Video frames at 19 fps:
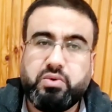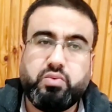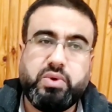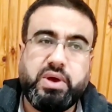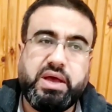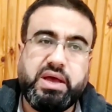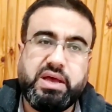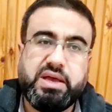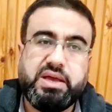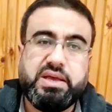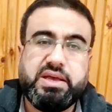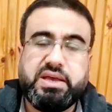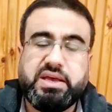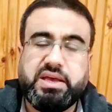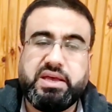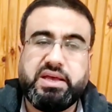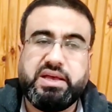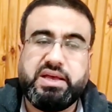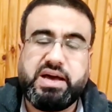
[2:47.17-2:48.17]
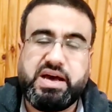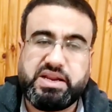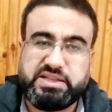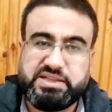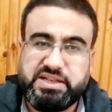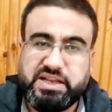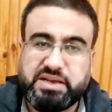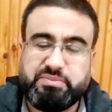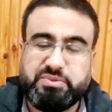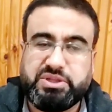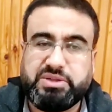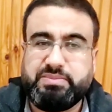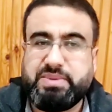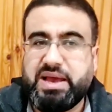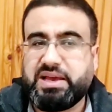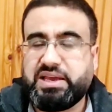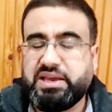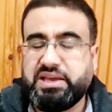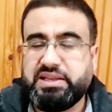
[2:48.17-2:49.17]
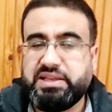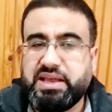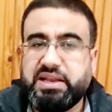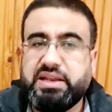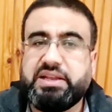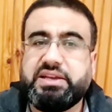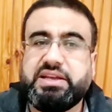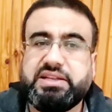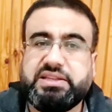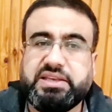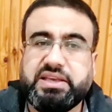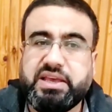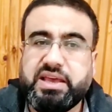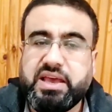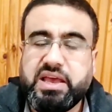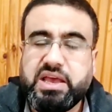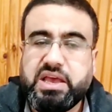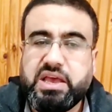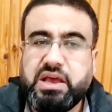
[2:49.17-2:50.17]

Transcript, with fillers: وهارد آه، لك مثل ما حكينا لنادي